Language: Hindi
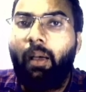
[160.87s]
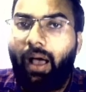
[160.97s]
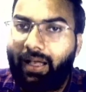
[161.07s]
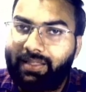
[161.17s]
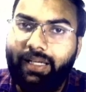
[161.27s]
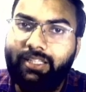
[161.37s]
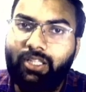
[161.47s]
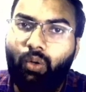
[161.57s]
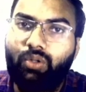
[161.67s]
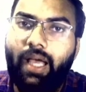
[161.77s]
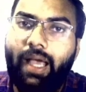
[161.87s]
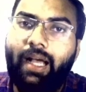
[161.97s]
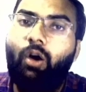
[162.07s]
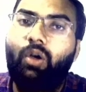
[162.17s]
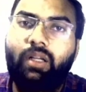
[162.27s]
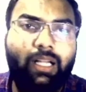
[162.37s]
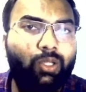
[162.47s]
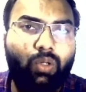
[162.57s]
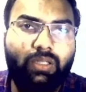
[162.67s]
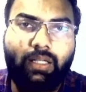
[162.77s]
आसानी से हो जाएगा और कल
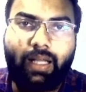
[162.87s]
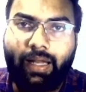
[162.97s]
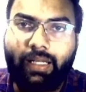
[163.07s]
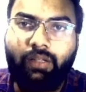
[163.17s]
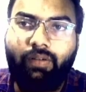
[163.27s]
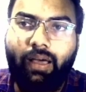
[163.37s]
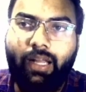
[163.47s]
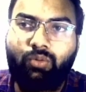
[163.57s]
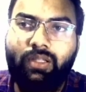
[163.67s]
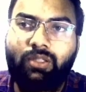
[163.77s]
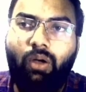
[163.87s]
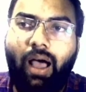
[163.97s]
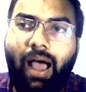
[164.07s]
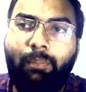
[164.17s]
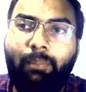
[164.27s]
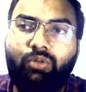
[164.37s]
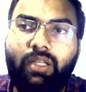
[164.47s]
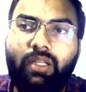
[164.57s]
तो रिजल्ट आने ही वाला स्टूडेंट्स तो आप मुझे